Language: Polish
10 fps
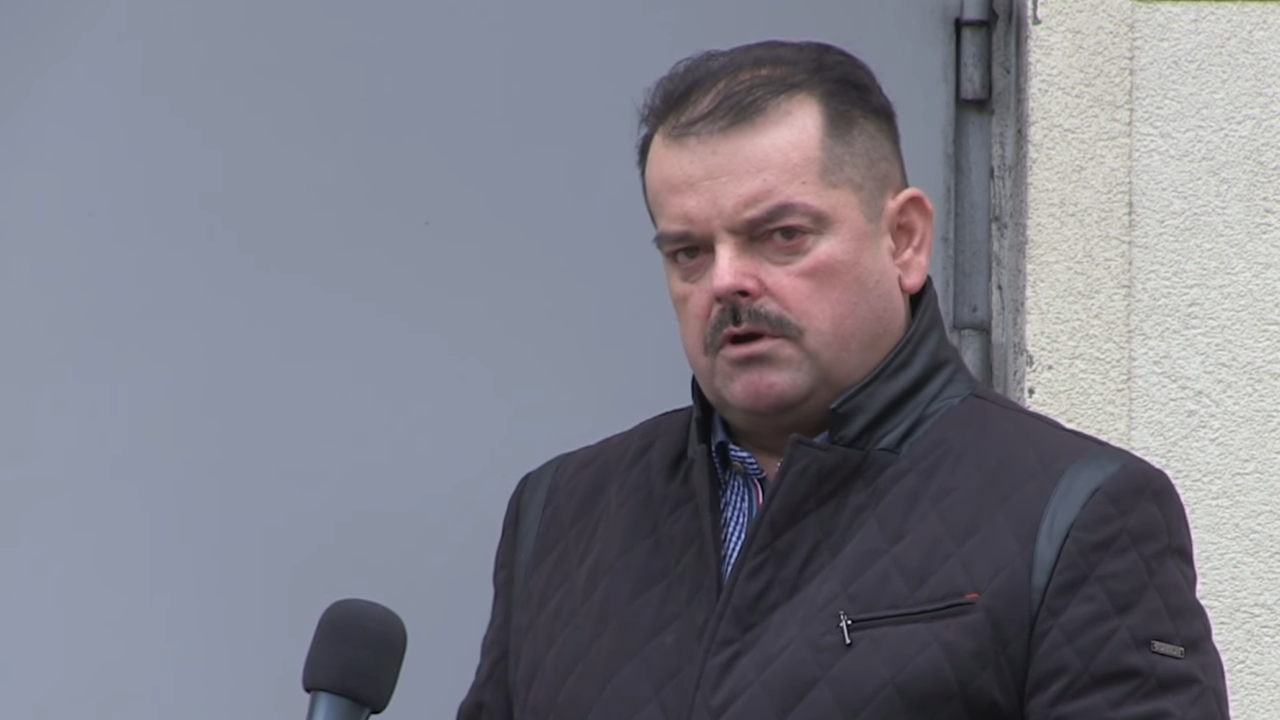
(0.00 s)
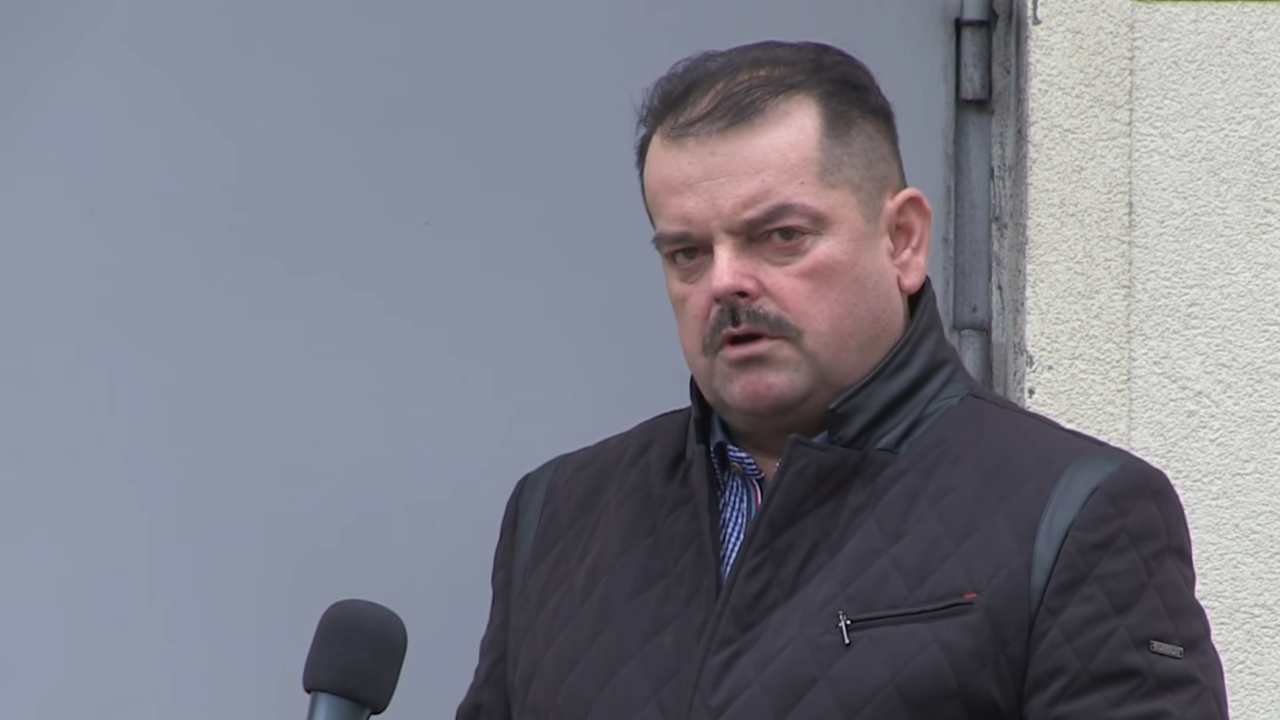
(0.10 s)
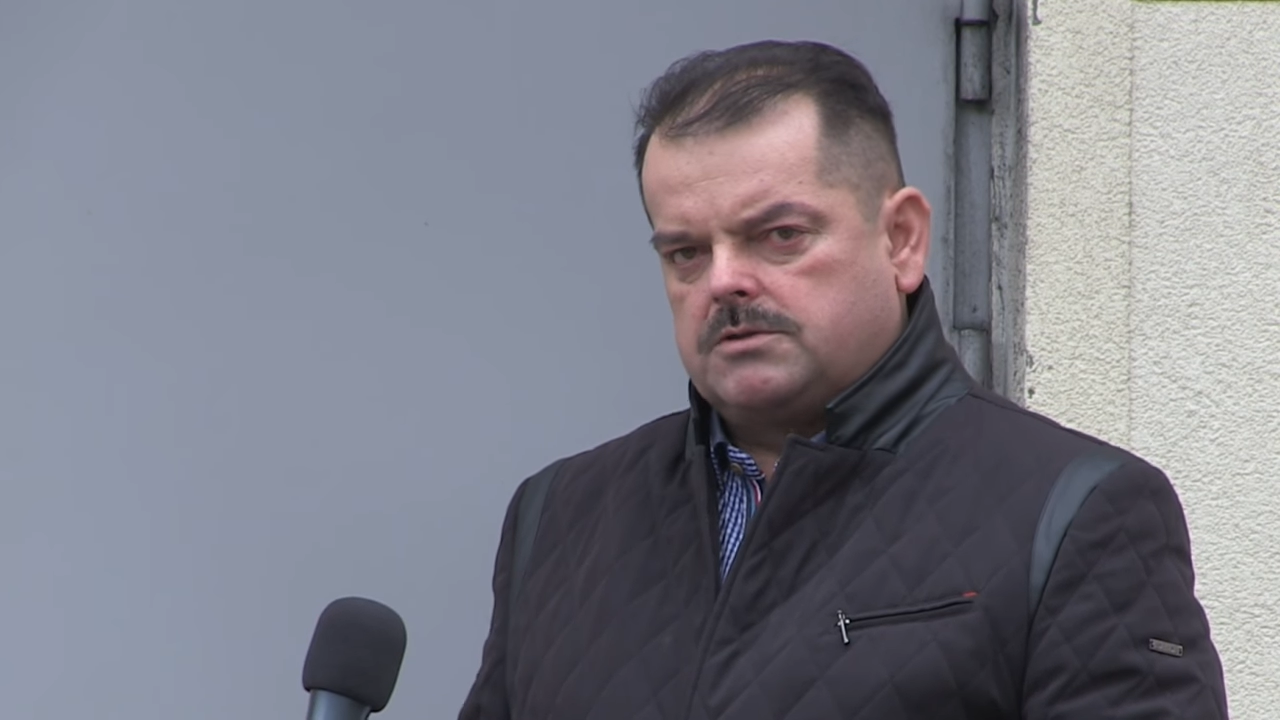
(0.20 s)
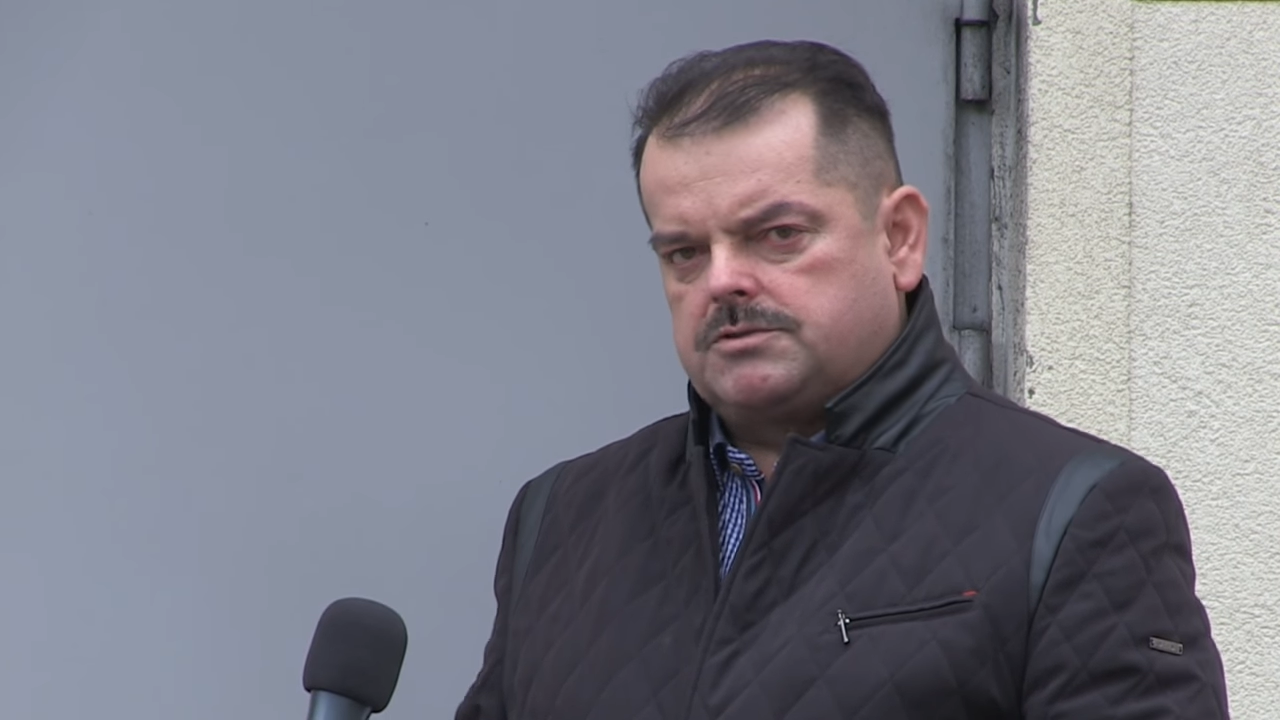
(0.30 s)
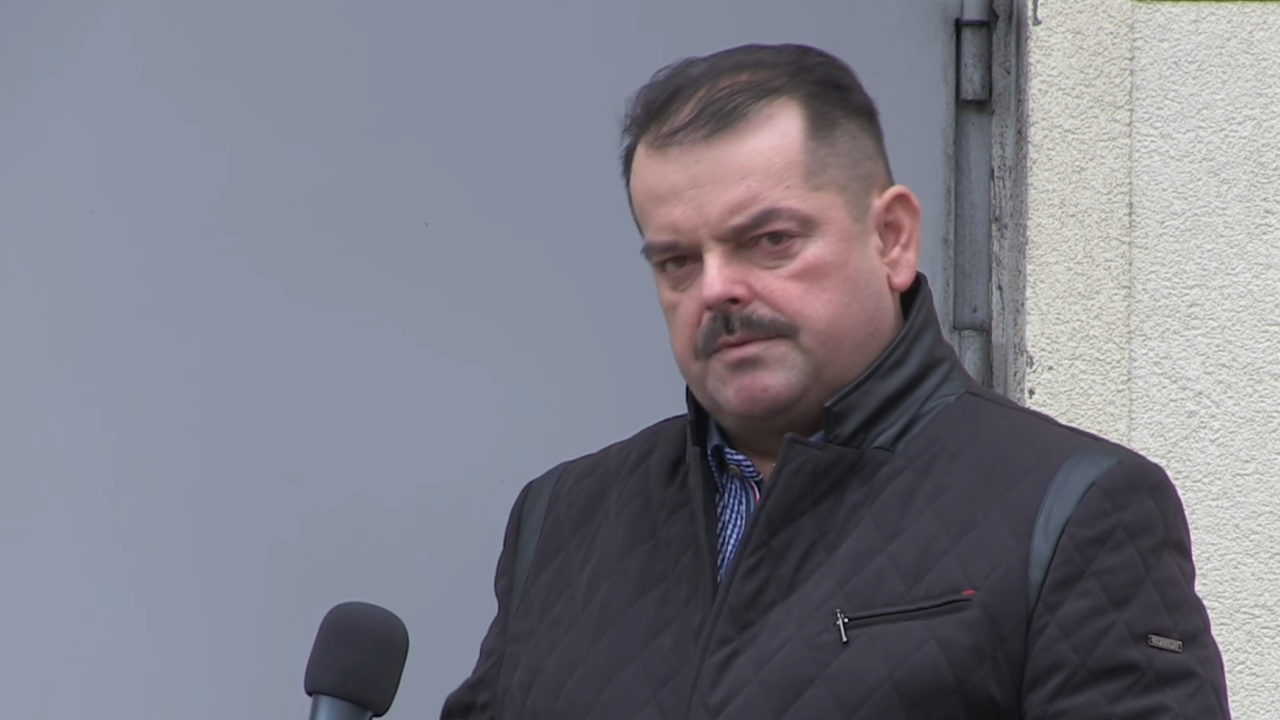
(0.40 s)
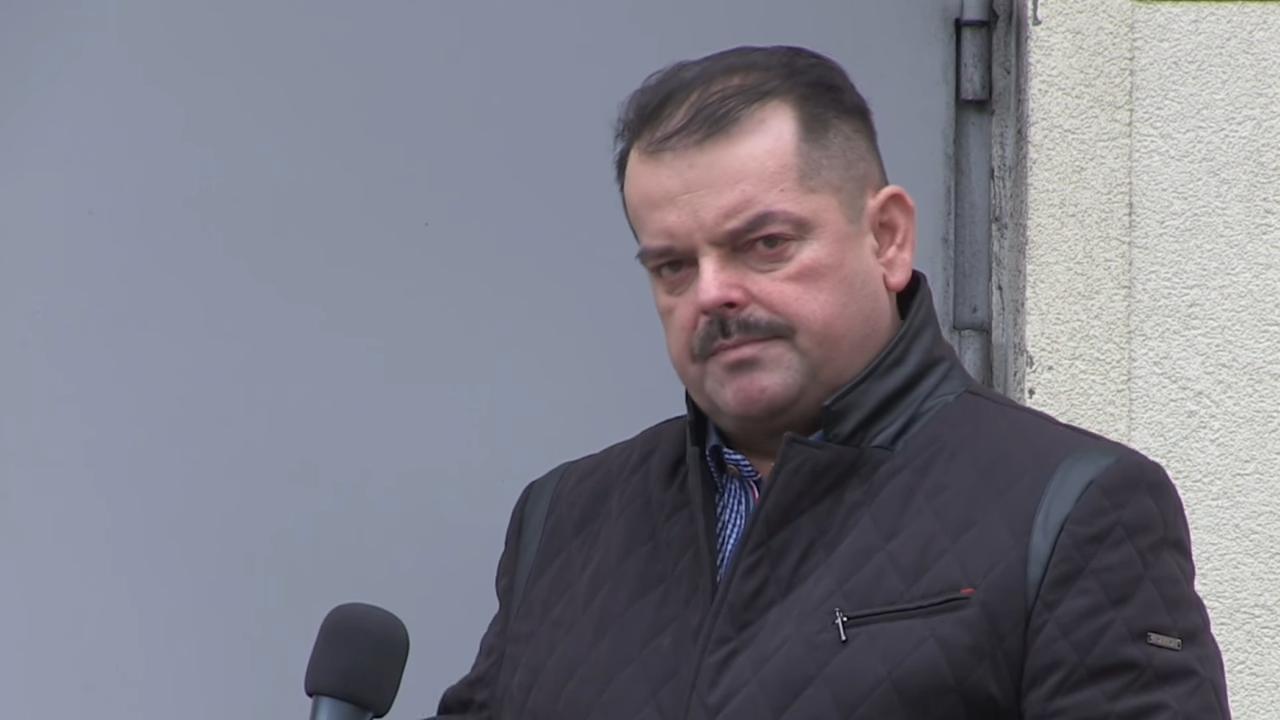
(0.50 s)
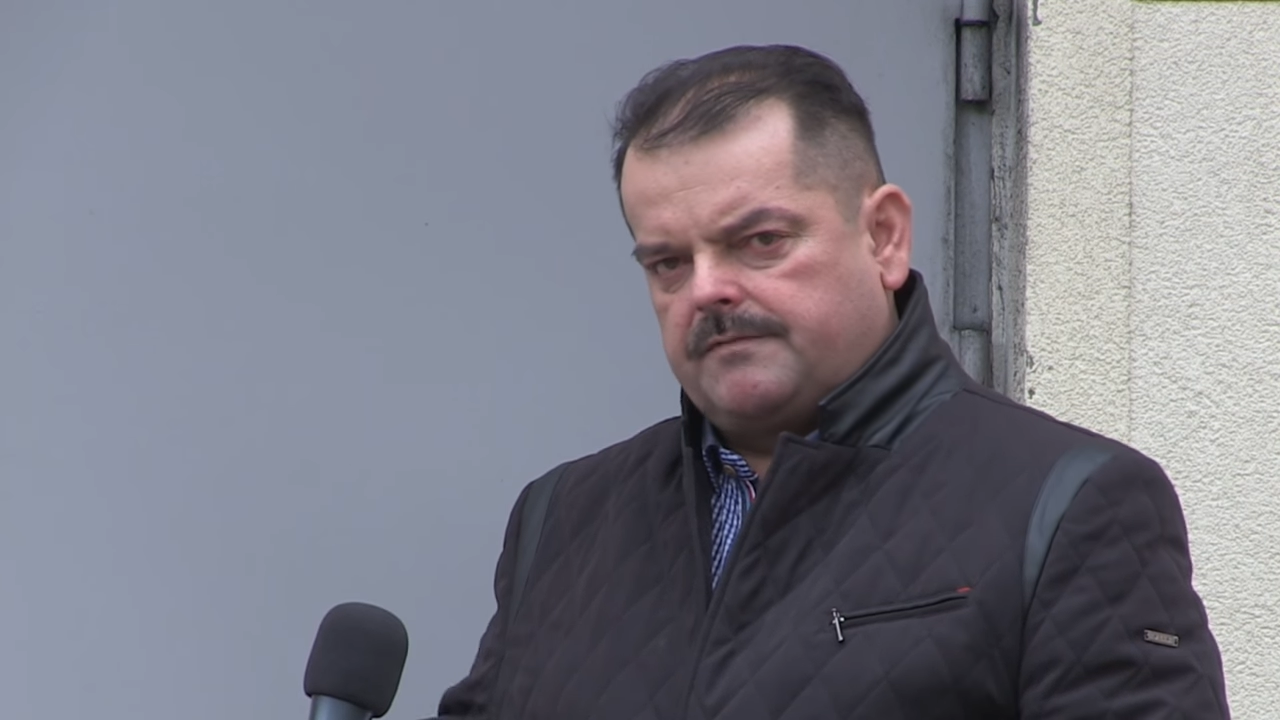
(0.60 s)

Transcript: o złym